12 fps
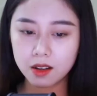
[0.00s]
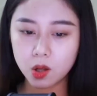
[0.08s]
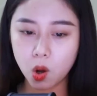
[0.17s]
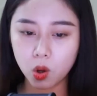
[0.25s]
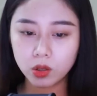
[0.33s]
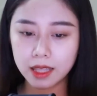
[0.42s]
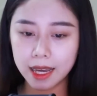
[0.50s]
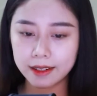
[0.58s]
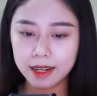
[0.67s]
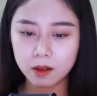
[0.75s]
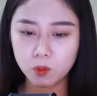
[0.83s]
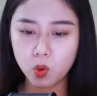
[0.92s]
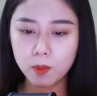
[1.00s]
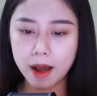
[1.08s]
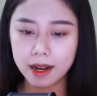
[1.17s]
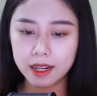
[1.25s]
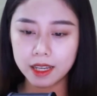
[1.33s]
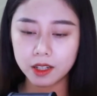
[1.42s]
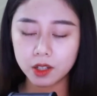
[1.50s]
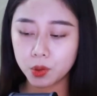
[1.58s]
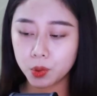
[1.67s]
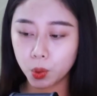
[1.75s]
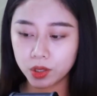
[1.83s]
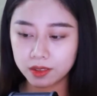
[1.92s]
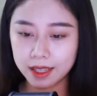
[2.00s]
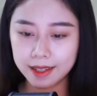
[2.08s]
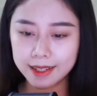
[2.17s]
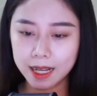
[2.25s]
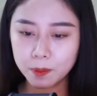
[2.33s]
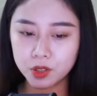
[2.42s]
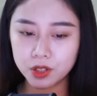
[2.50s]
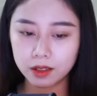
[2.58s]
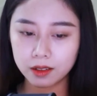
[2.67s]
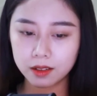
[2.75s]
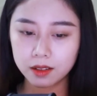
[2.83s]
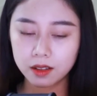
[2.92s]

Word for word: còn có tài năng múa ba lê nổi tiếng khắp trường.